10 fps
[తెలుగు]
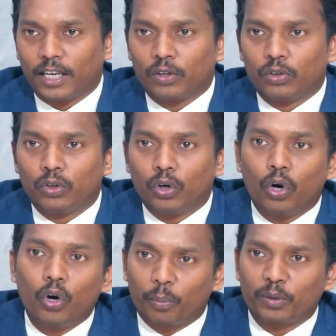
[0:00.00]
నేను
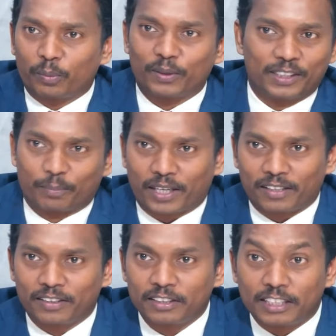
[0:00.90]
హో ఓపెన్ పోనే
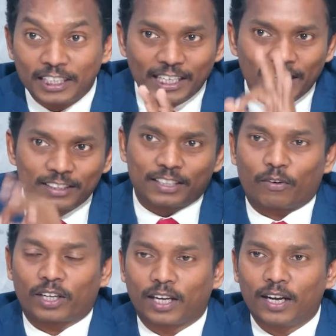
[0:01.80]
చెప్పాను త్రీ డేస్
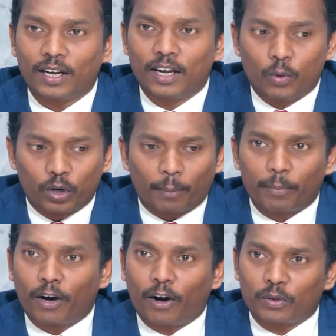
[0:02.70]
తర్వాత ఒక
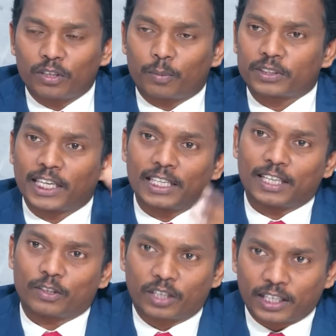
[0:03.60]
అబ్బాయి ఆడుకున్నప్పుడు
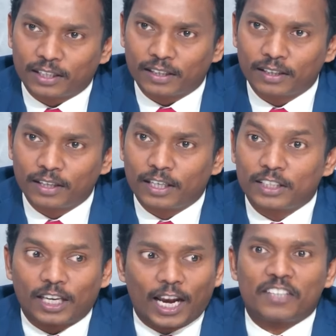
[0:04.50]
సైకిల్ డే దొరికింది
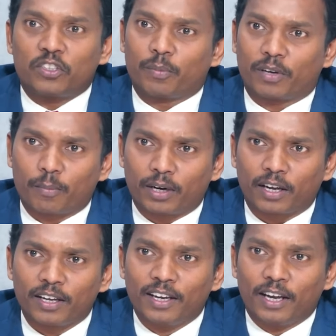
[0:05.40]
నేను చాలా ఆశ్చర్యపోయాను అనమాట